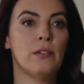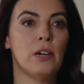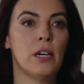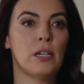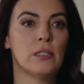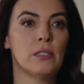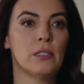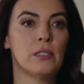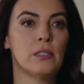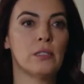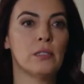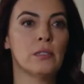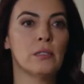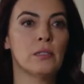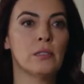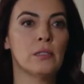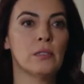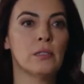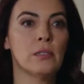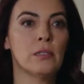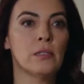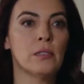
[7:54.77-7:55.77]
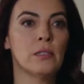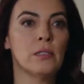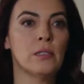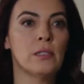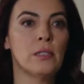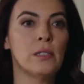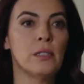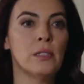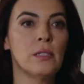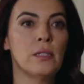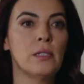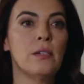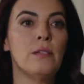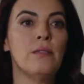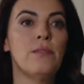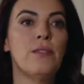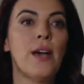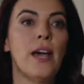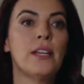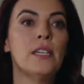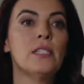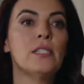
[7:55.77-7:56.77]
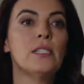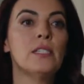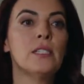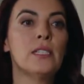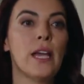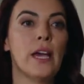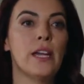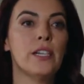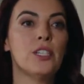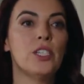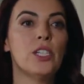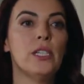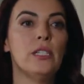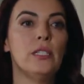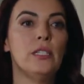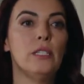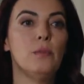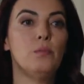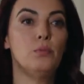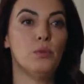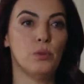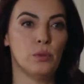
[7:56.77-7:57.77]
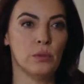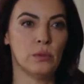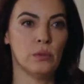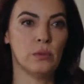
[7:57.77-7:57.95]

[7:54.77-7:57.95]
vardır. Ferhat'ın gerçeği de bu.